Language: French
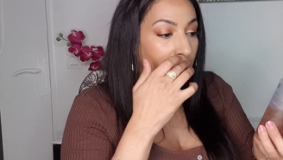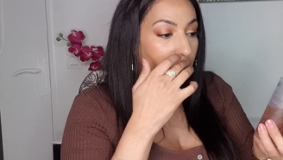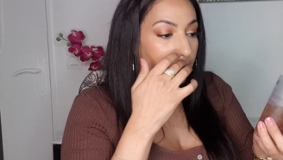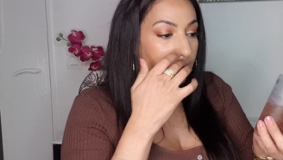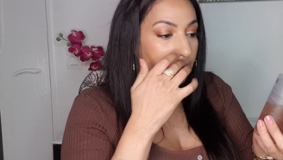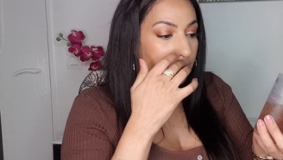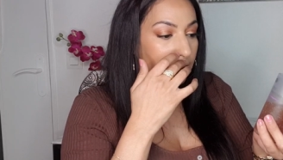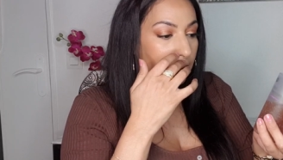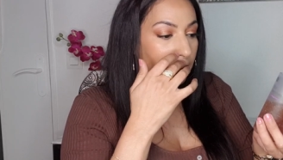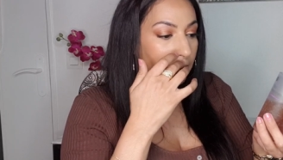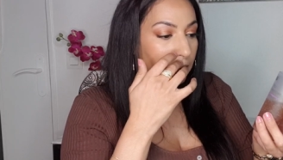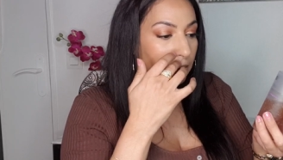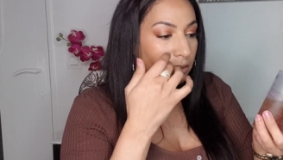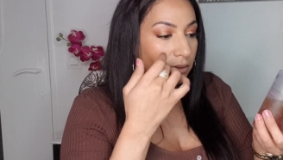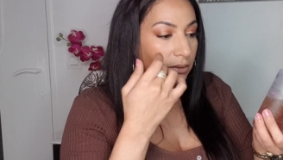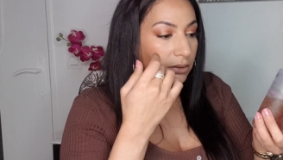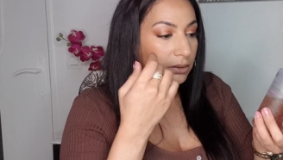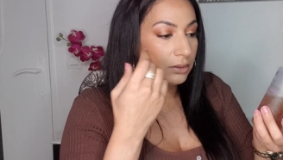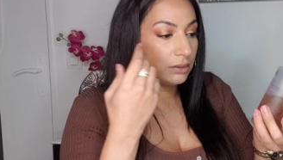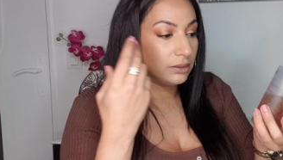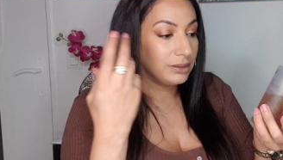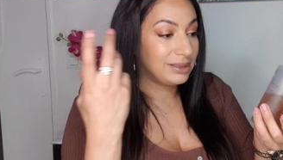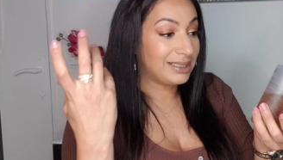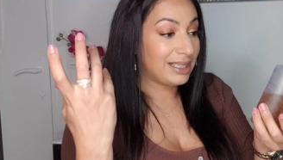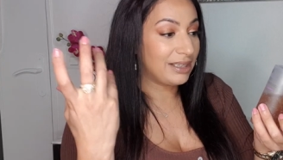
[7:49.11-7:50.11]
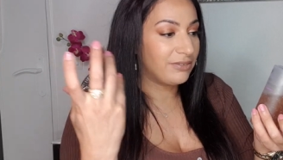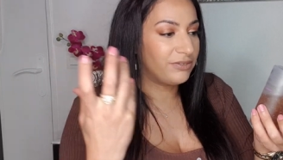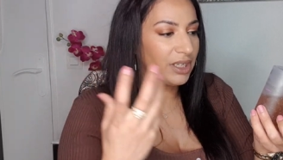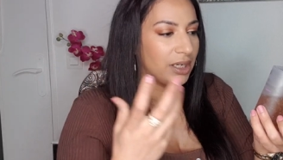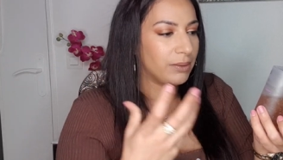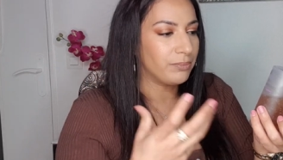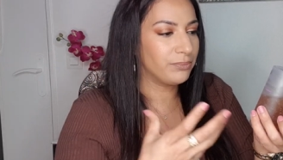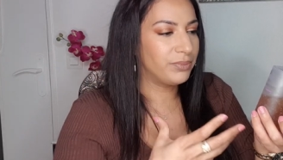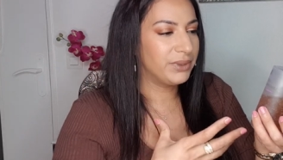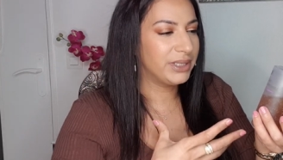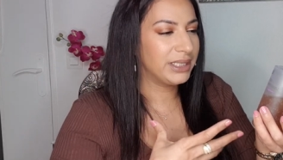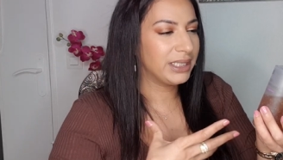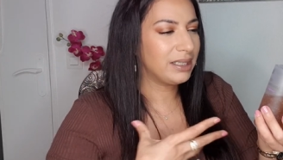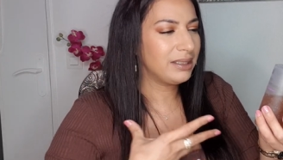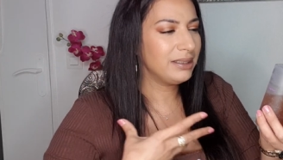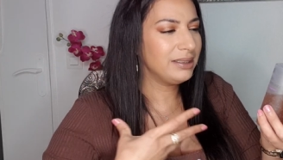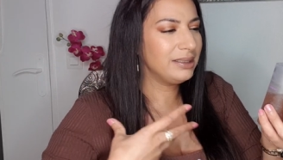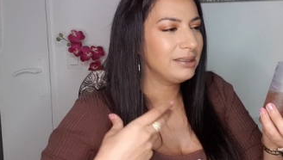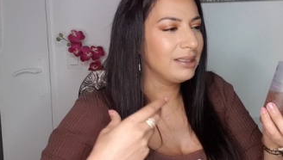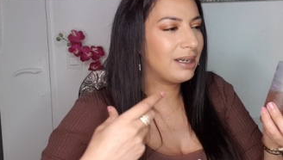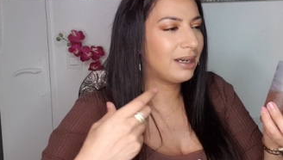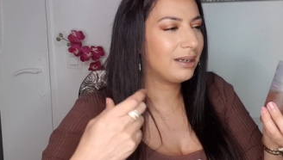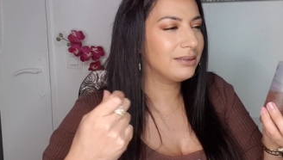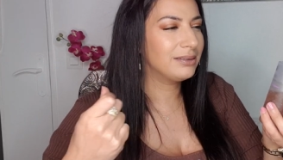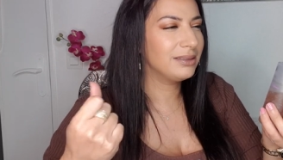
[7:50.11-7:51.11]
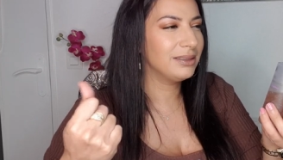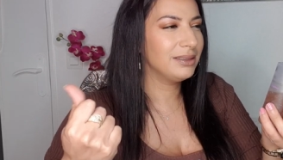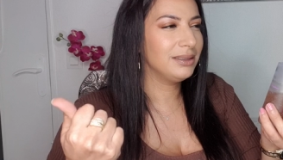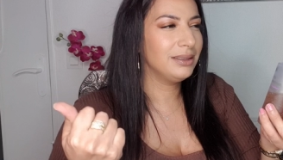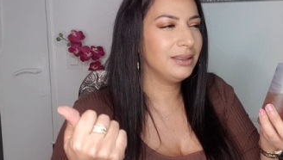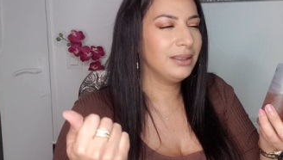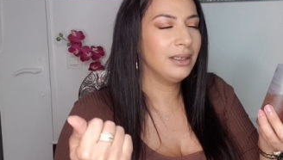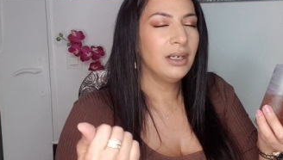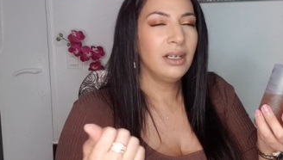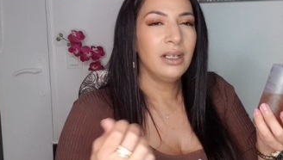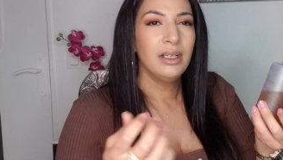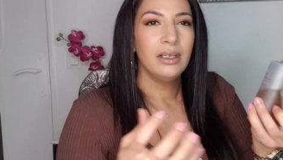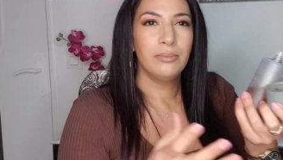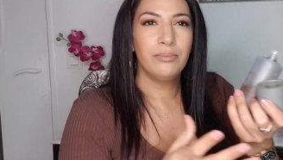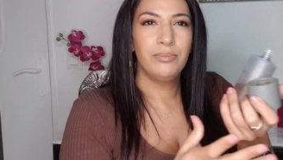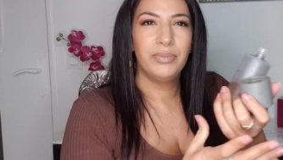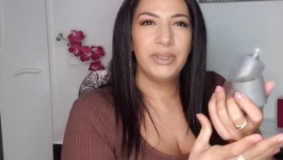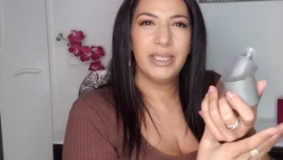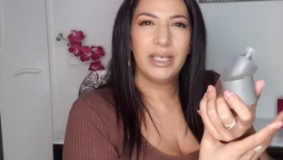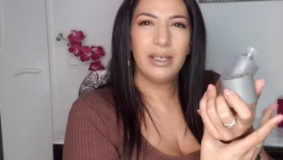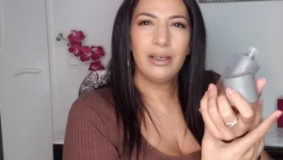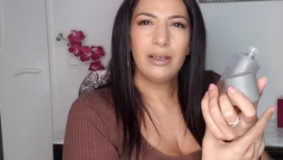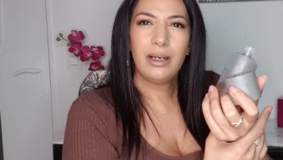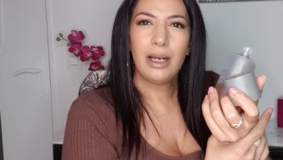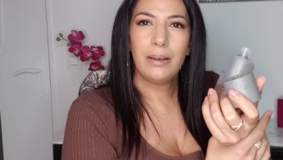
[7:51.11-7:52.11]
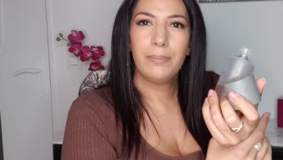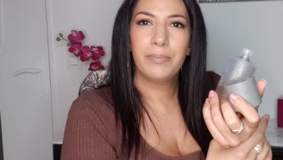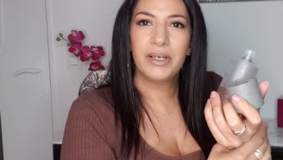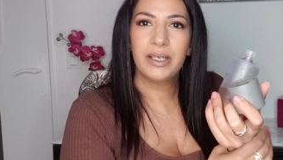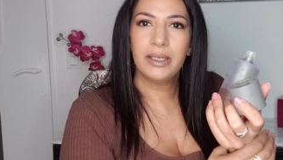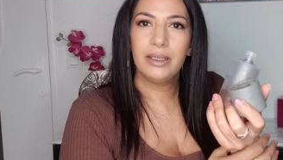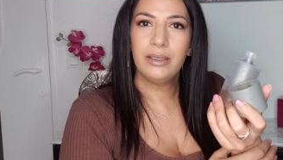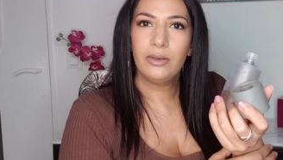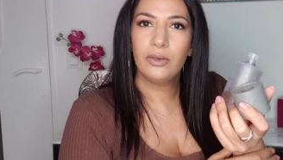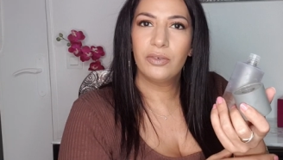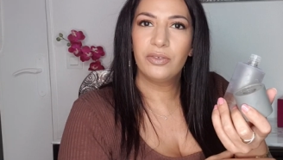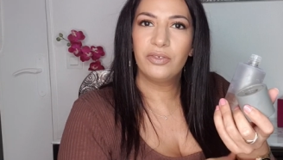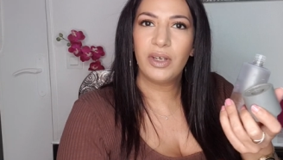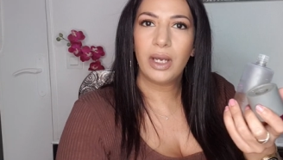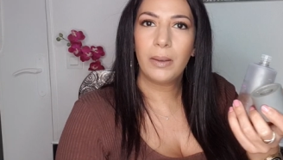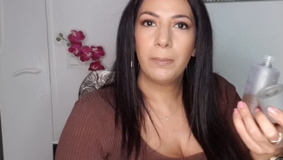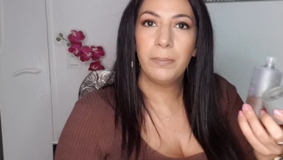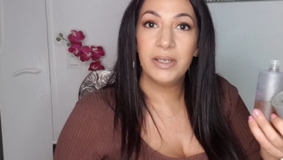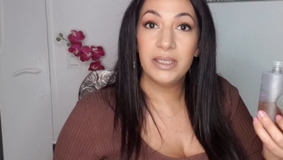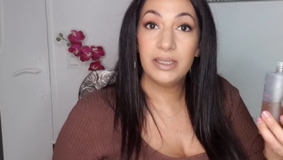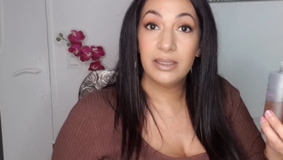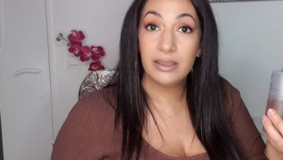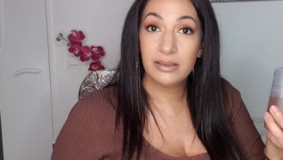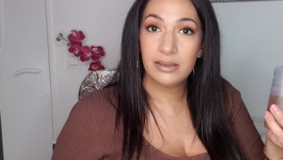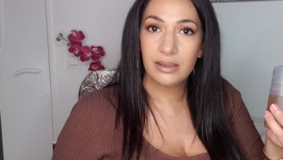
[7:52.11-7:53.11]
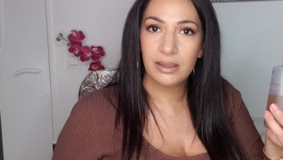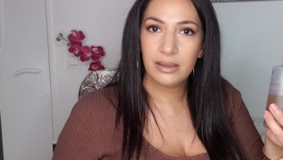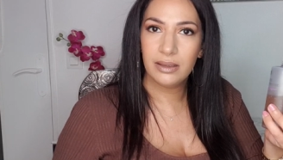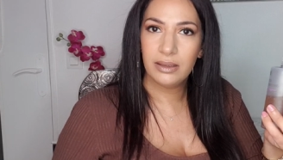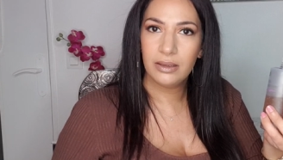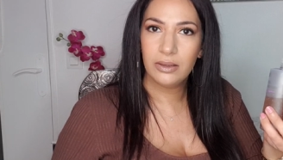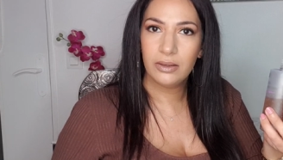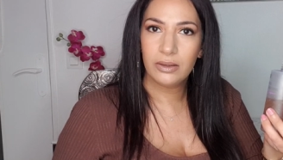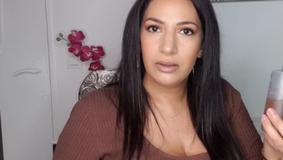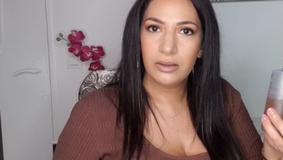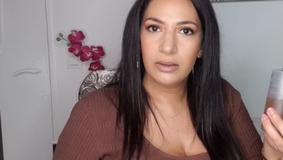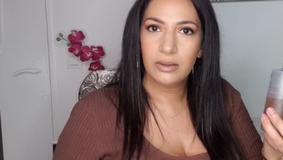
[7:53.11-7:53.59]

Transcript: Et euh, ça vient bien hydrater, bien après euh, faire pénétrer,